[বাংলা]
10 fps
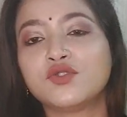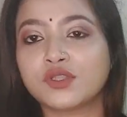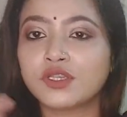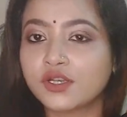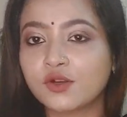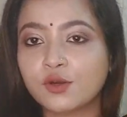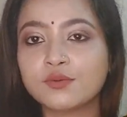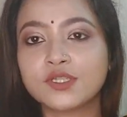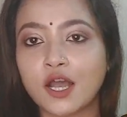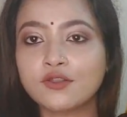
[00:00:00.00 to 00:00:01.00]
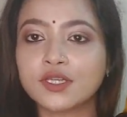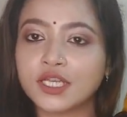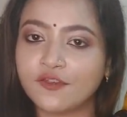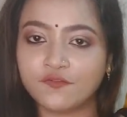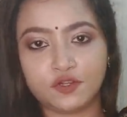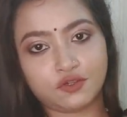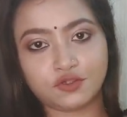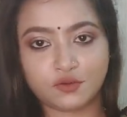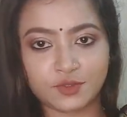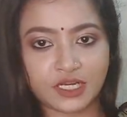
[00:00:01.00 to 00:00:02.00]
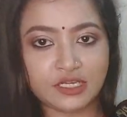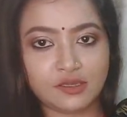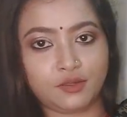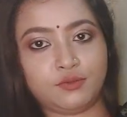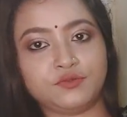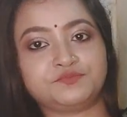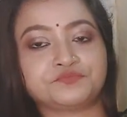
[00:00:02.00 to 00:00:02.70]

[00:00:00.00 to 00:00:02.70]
যদি সেরকম চাও তো সেই ভিডিওটাও তোমাদেরকে দিয়ে দেবো